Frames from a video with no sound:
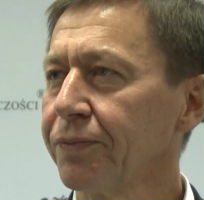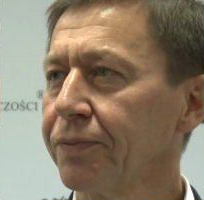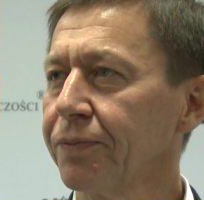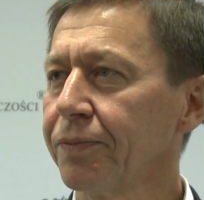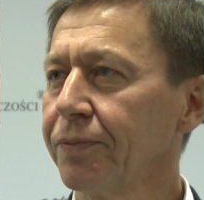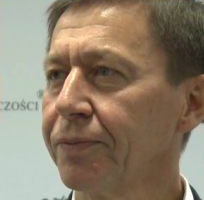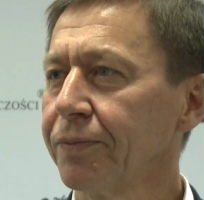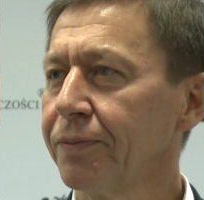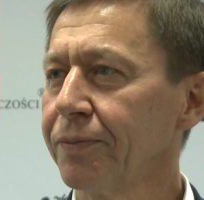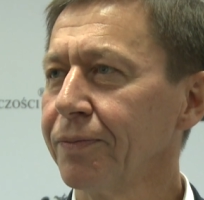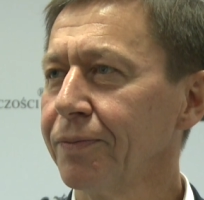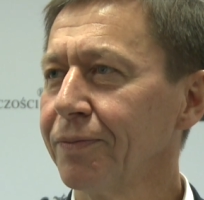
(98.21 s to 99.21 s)
Nie brakuje
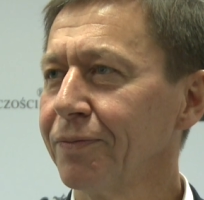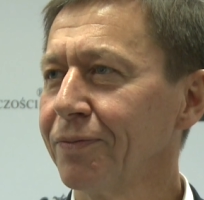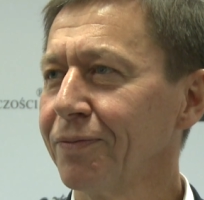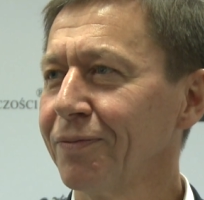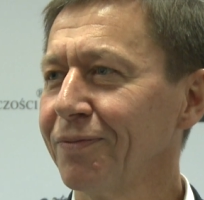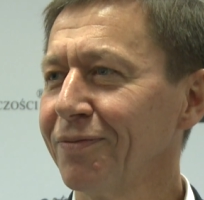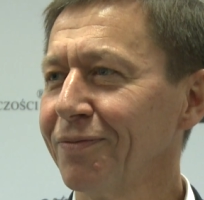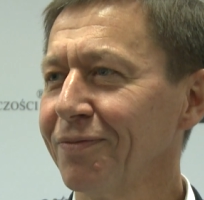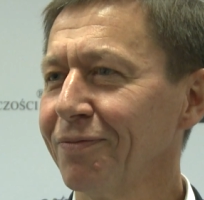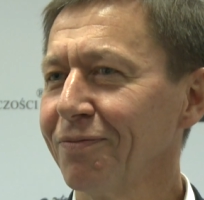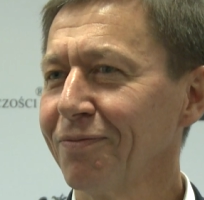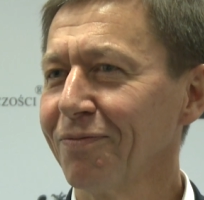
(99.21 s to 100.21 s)
firm godnych
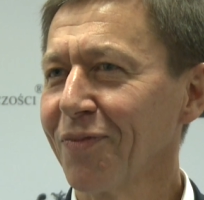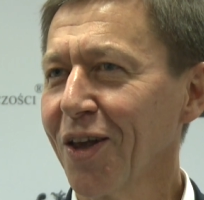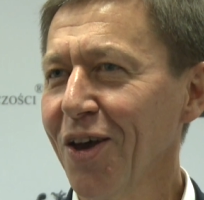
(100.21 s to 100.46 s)
nagradzania?